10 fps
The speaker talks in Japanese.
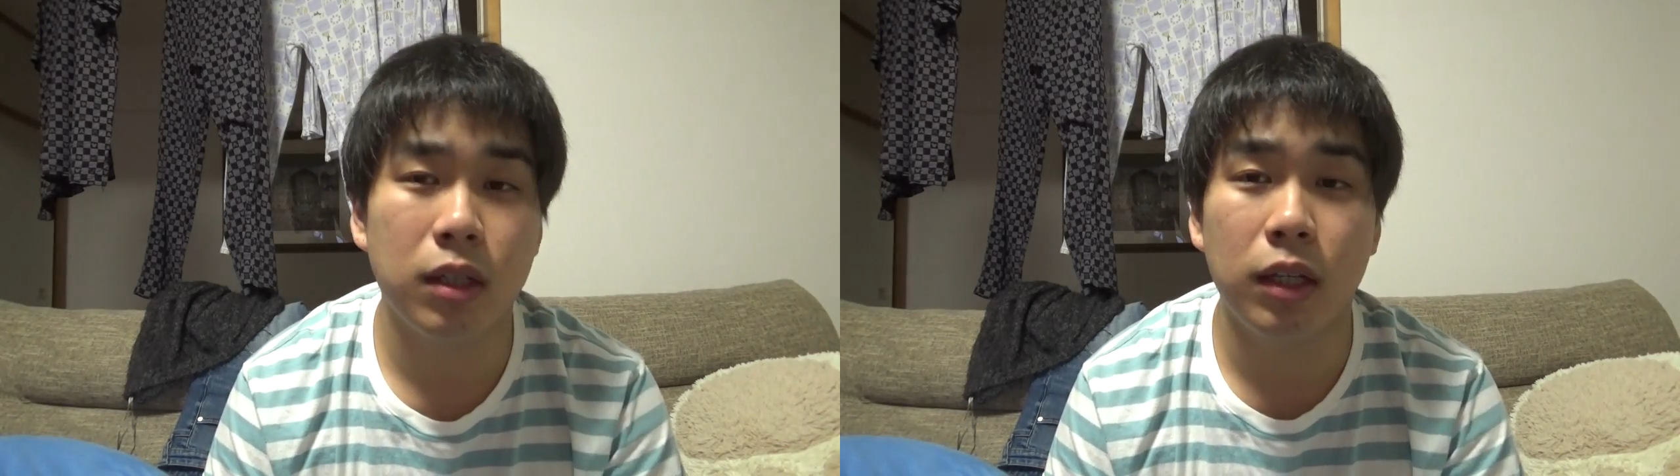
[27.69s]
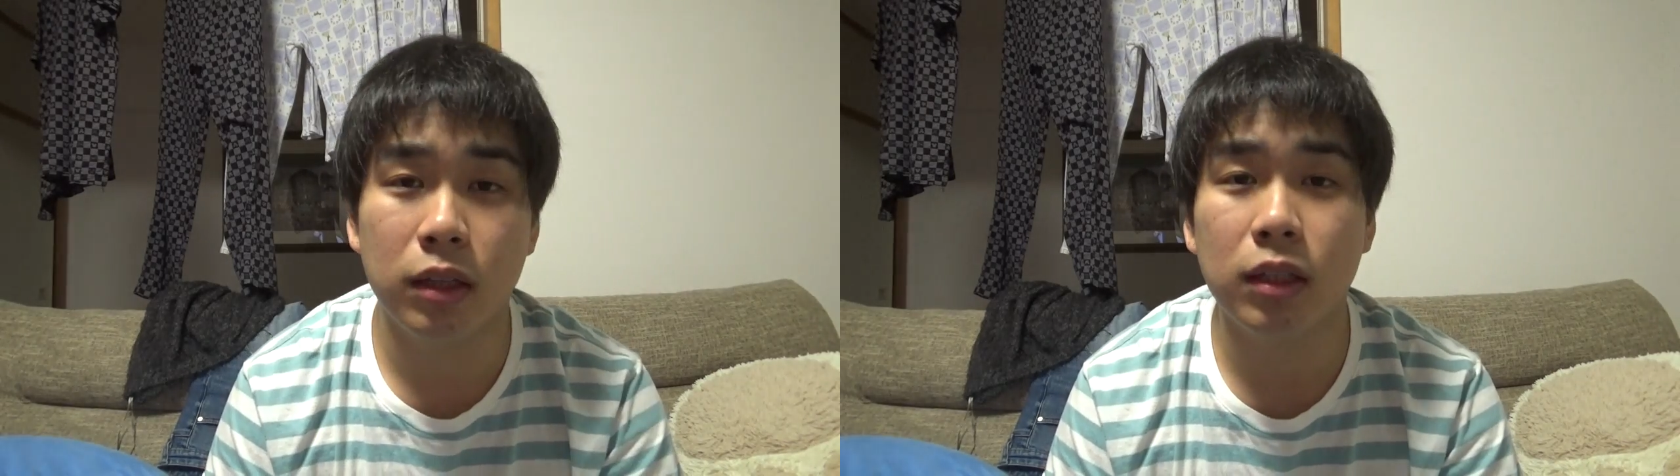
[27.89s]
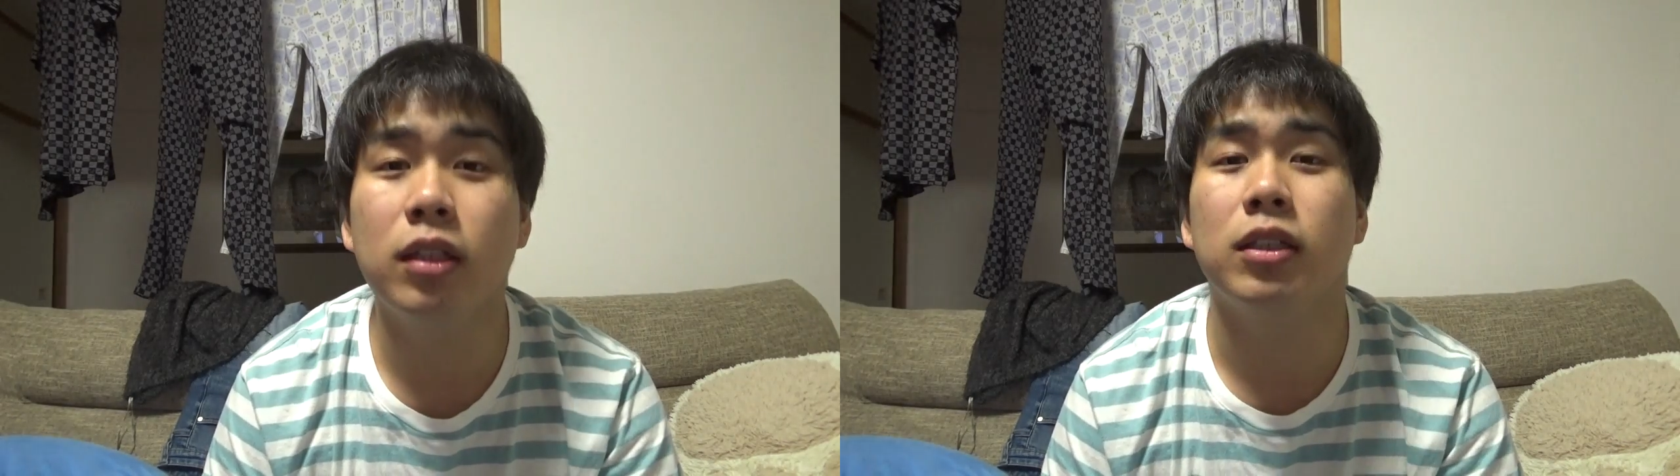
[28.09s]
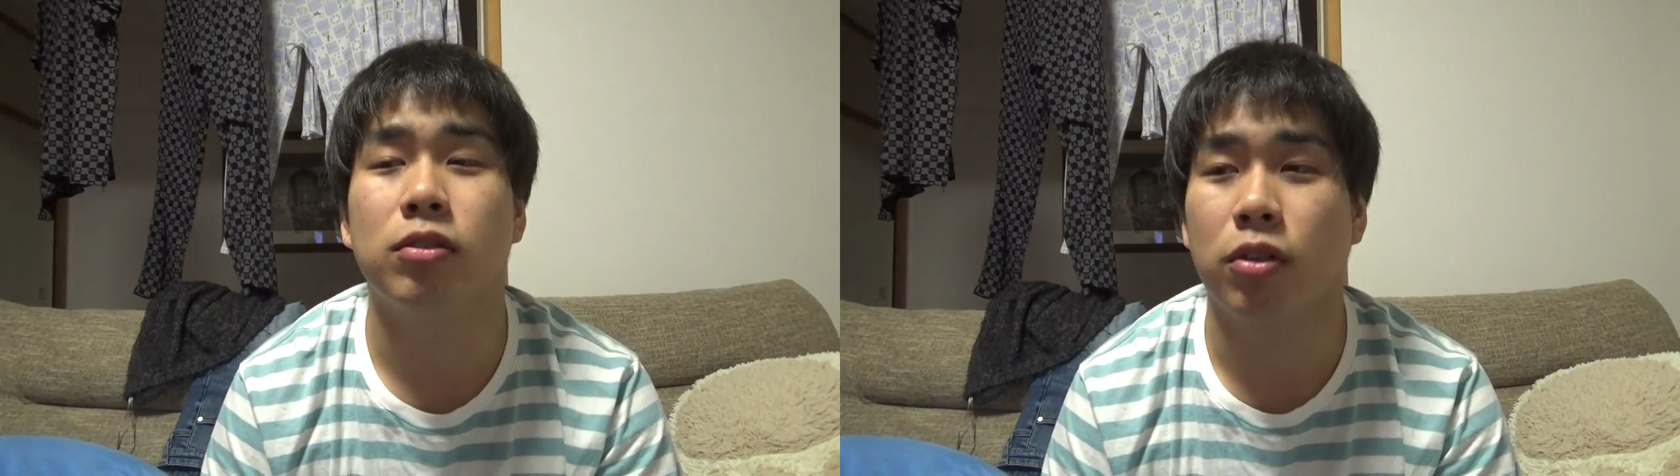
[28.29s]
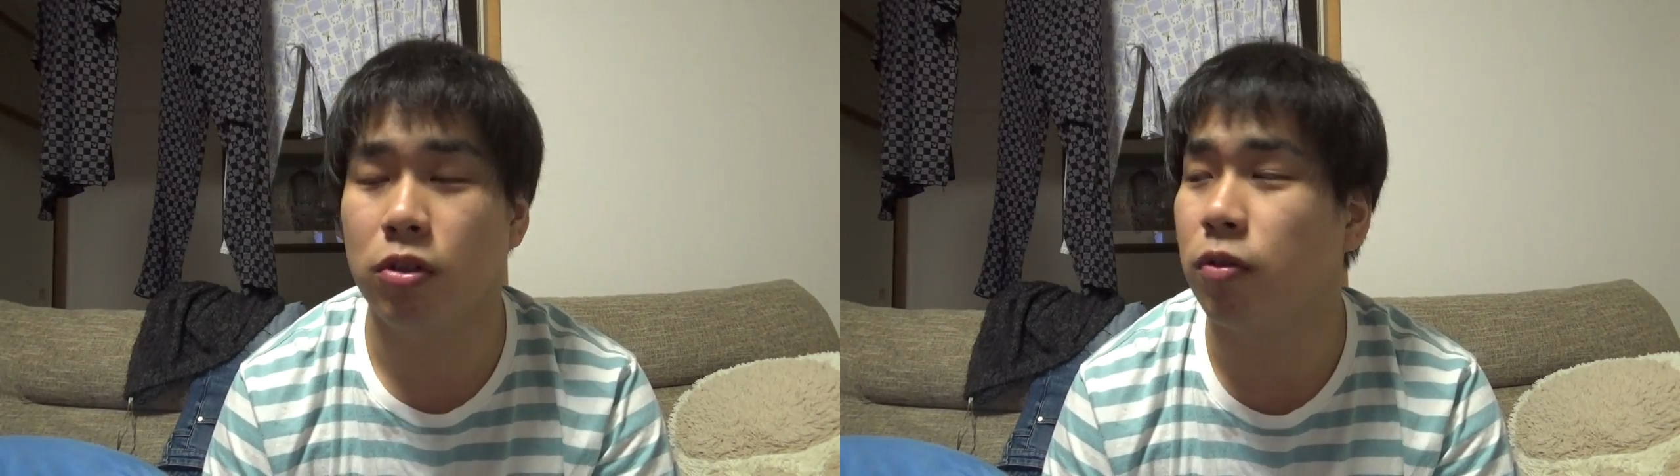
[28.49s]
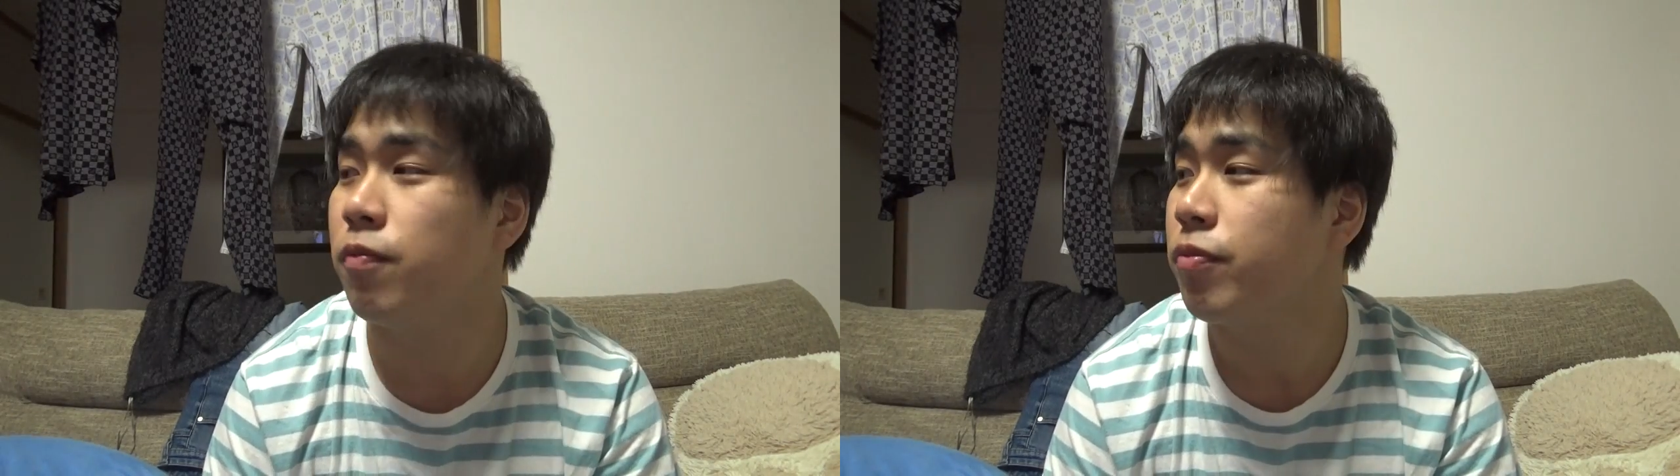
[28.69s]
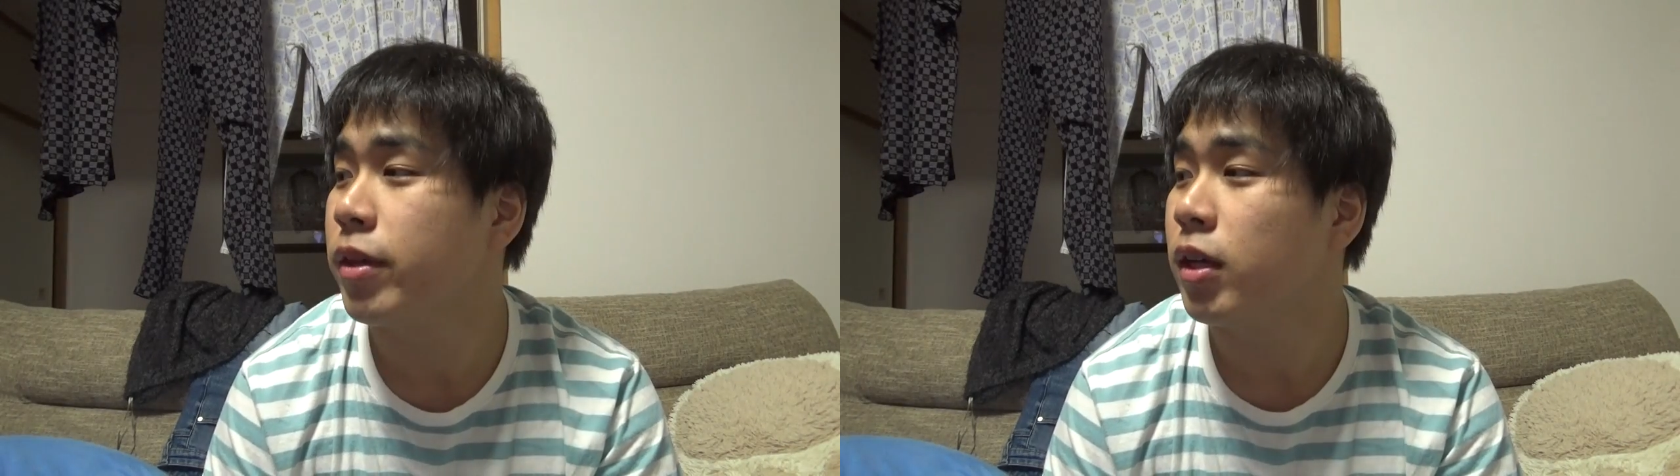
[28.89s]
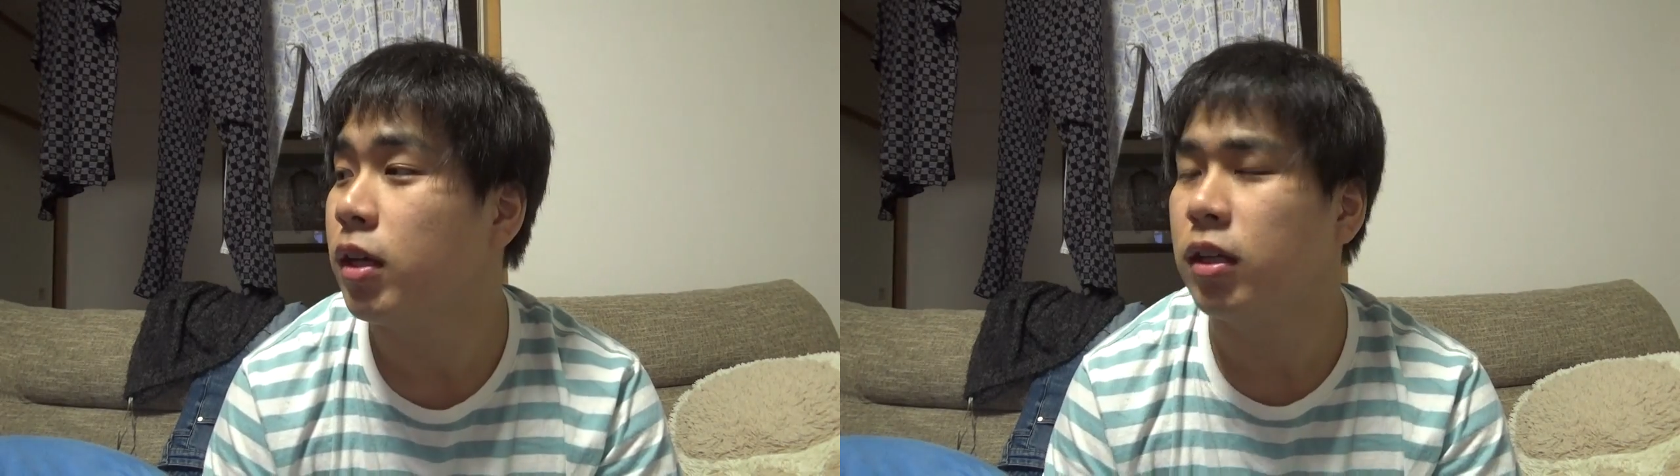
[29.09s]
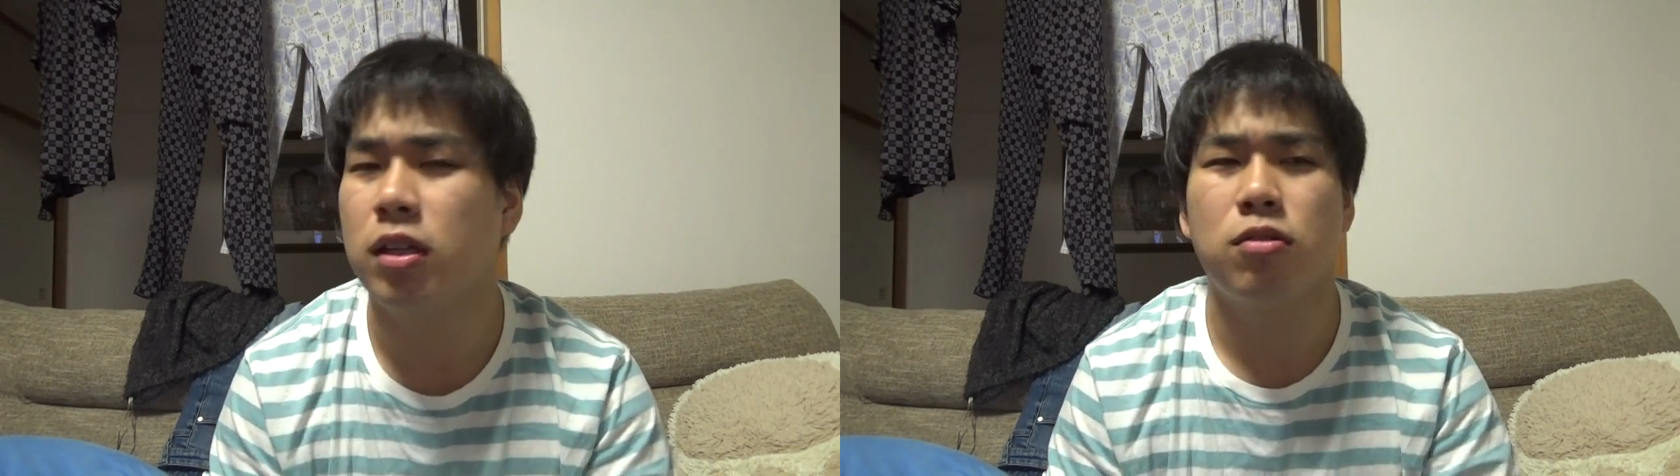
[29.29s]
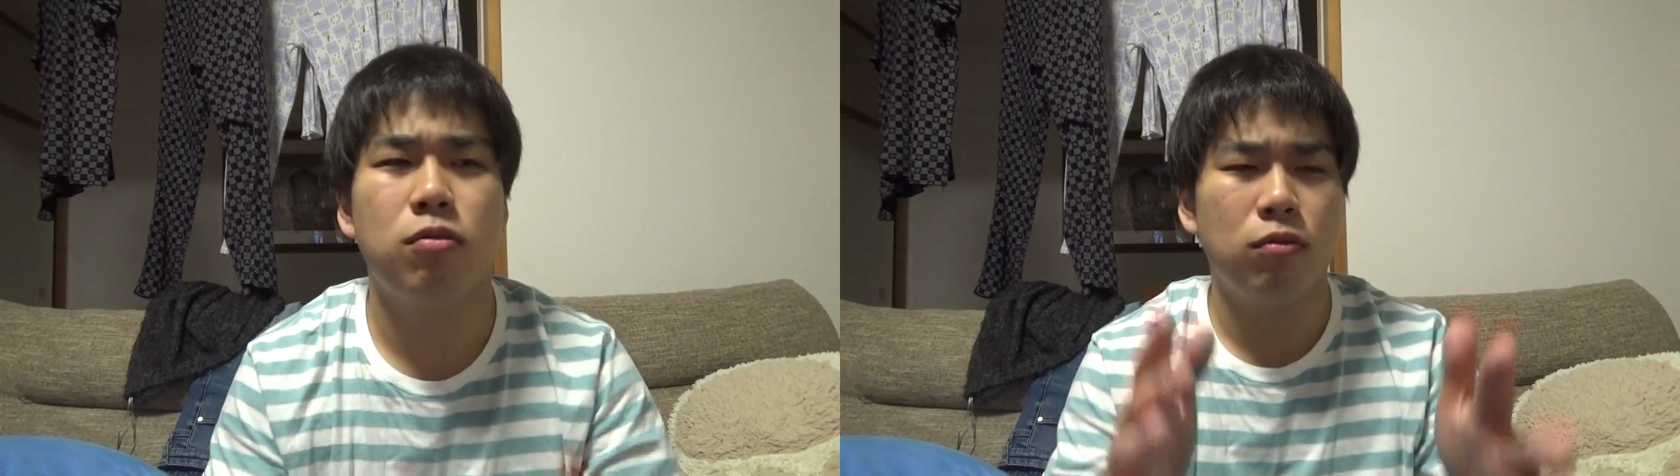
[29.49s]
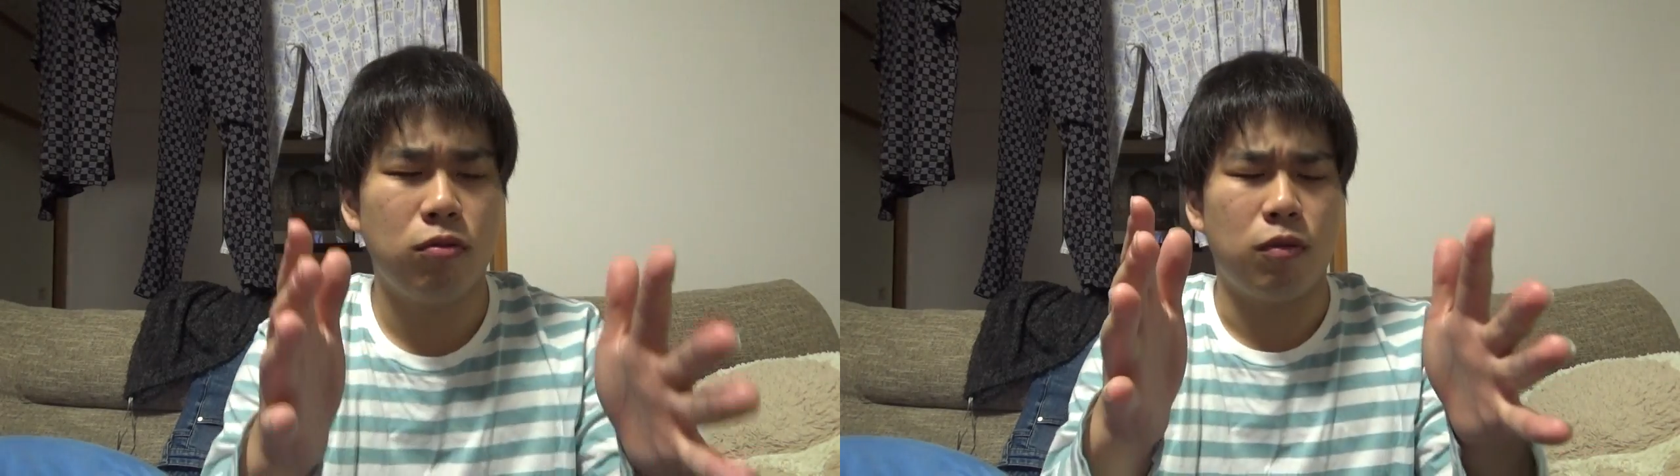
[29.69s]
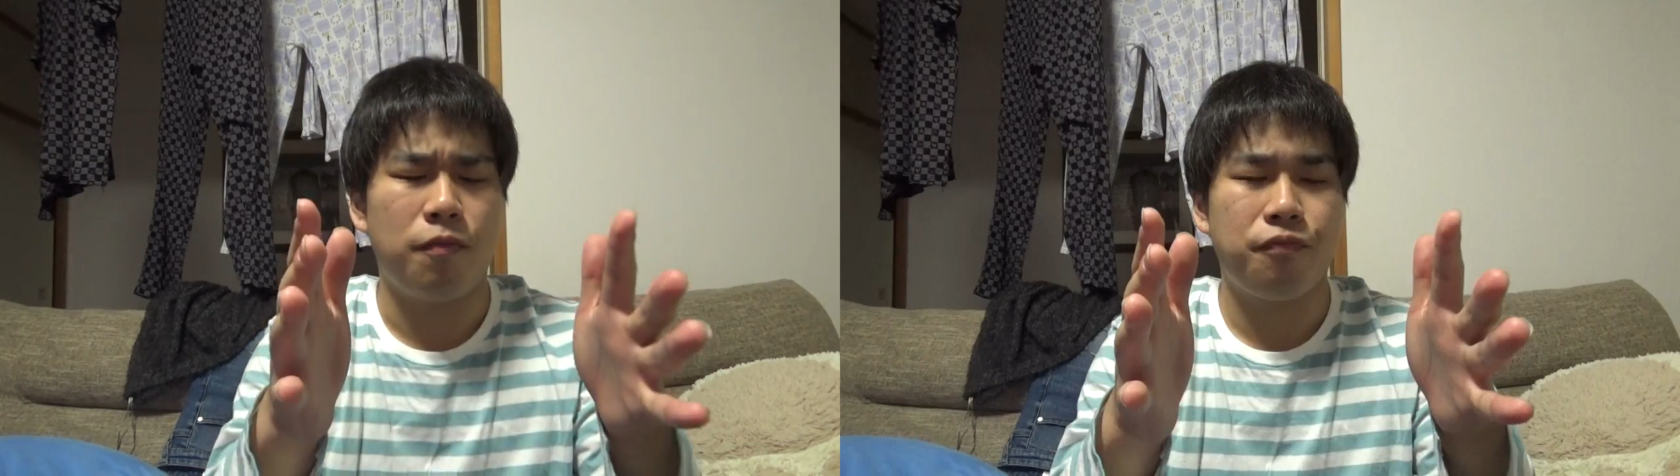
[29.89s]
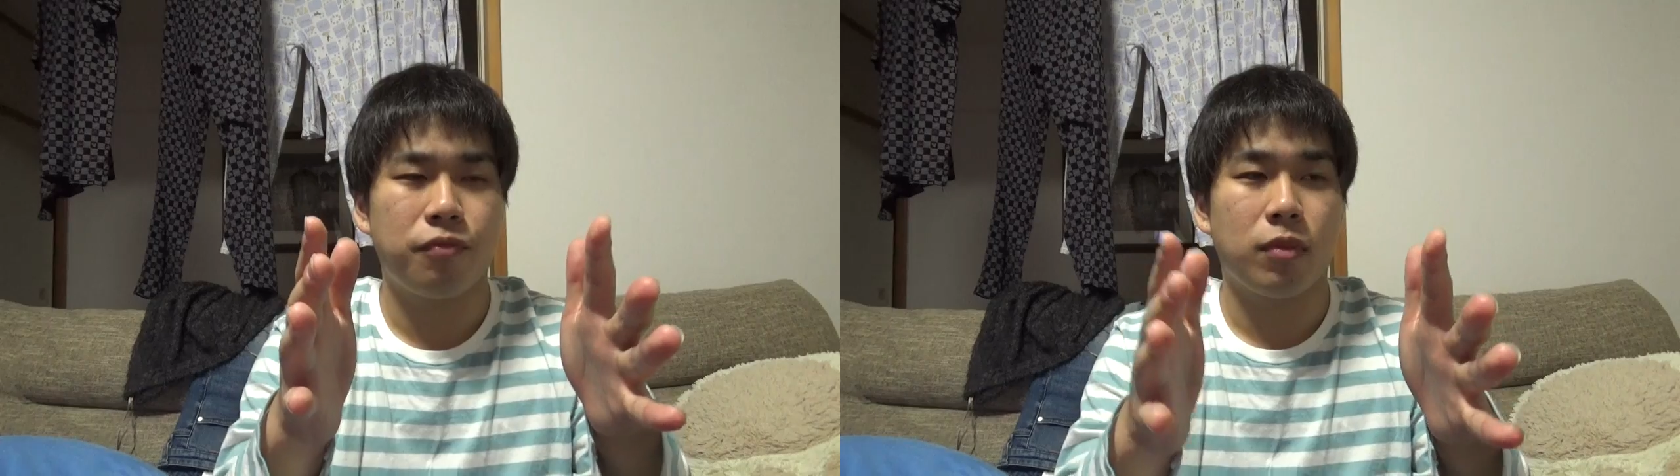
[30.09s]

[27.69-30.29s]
行ったんですよ、今日。で、ちょうど、